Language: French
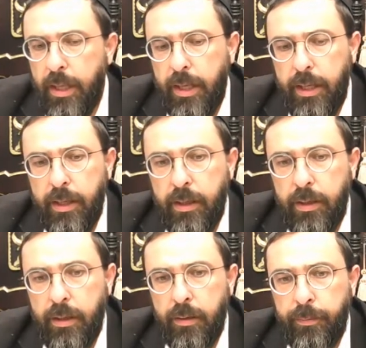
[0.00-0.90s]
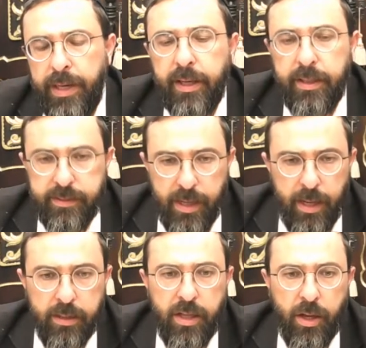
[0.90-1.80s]
Et euh, malgré ça,
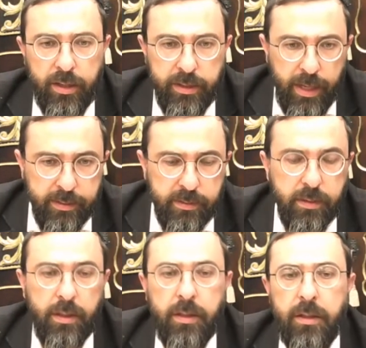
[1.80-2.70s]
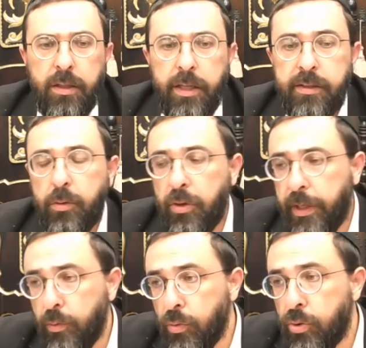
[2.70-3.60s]
il y a un knas. Et c'est quoi le
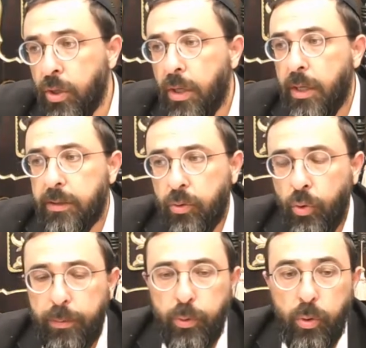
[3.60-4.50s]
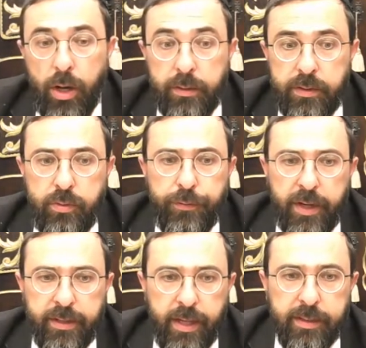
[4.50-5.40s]
chidouche Ce qu'on aurait pu croire. Si tu fais un
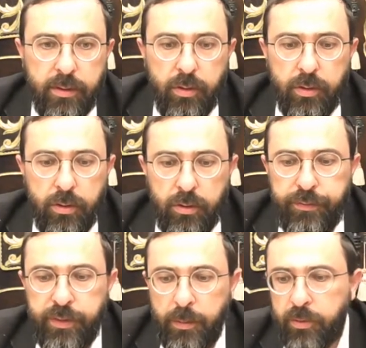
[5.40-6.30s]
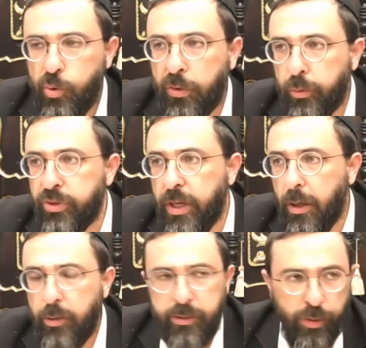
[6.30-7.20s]
knas, alors euh, finalement, tu entretiens la
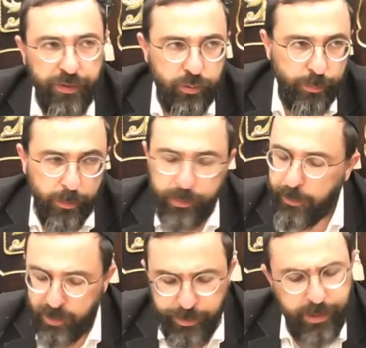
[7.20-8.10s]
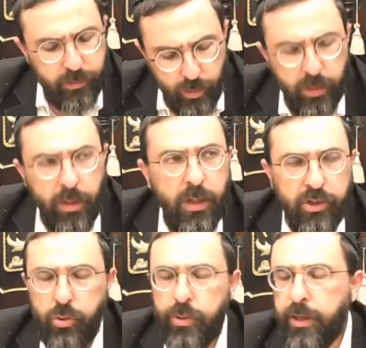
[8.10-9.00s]
relation avec ce peuple, Kamashmalan, que
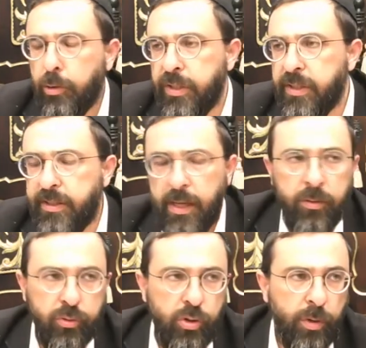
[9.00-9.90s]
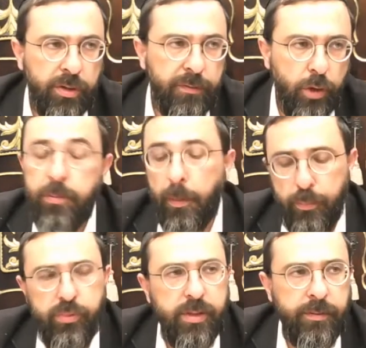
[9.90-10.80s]
chez lui, non seulement il viole, mais en
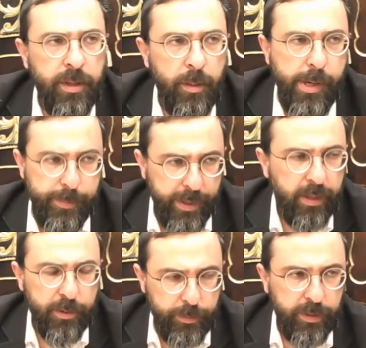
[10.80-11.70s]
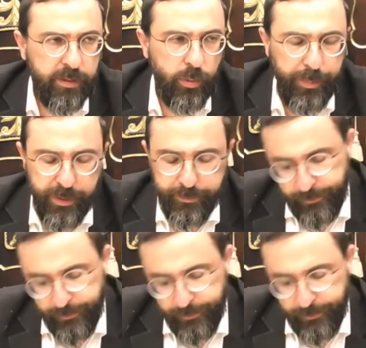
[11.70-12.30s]
plus, il ne paye pas, Kamashmalan qui doit payer.